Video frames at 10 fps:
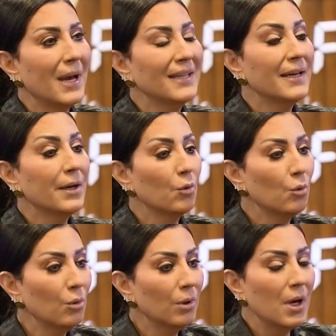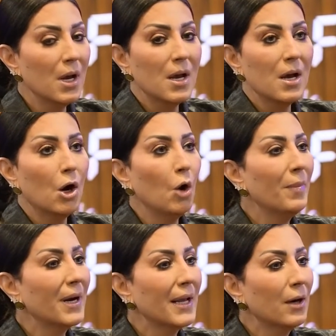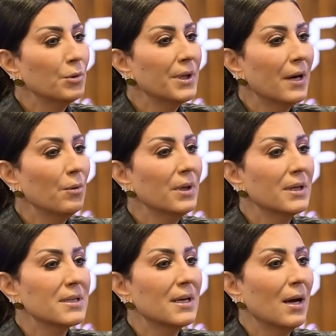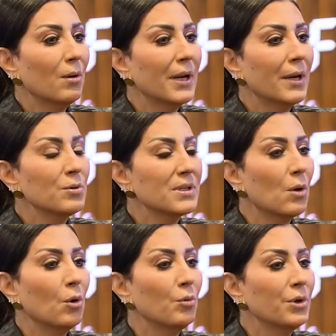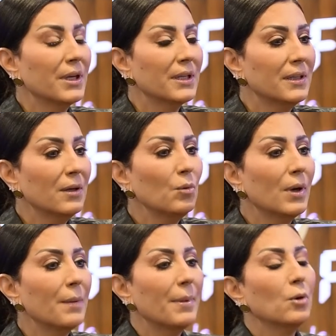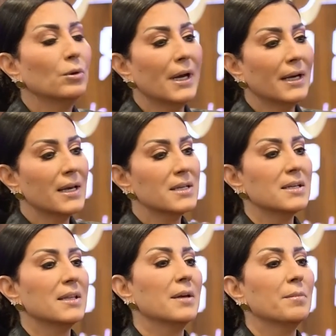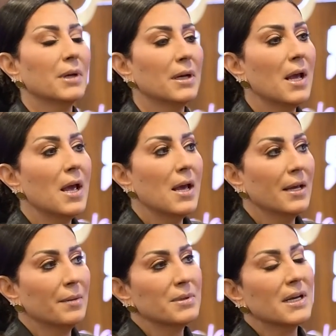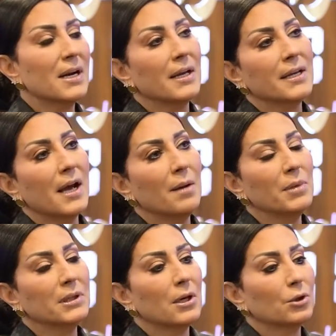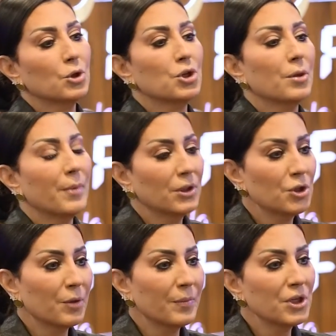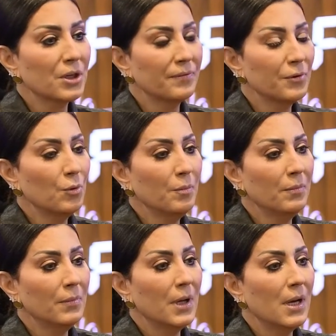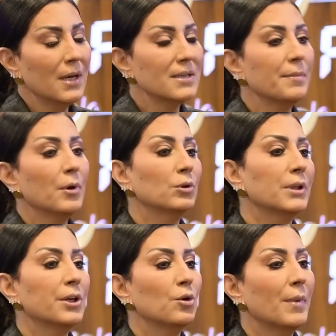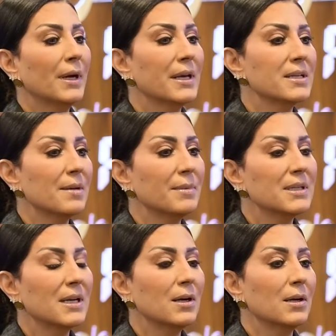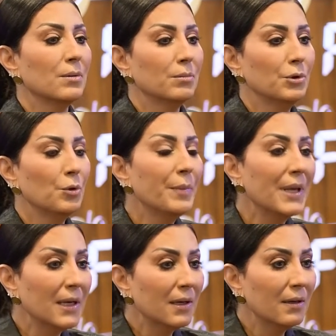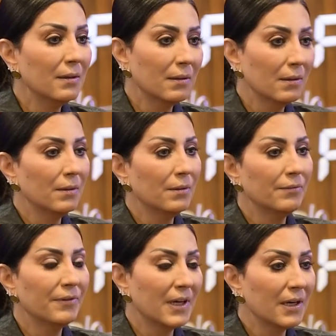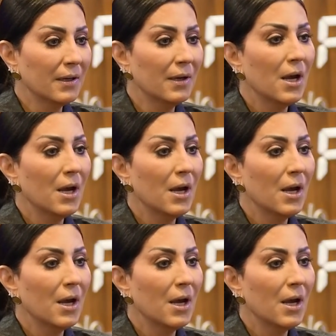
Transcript: اداؤه هم ريحوني قوي الناس اللي حواليا واستوعبوني جدا وانا باخد اجازه دايما يعني مثلا اجي اعمل 13 14 مشهد في يوم لازم اخد تاني يوم اجازه مثلا يومين آه، فرق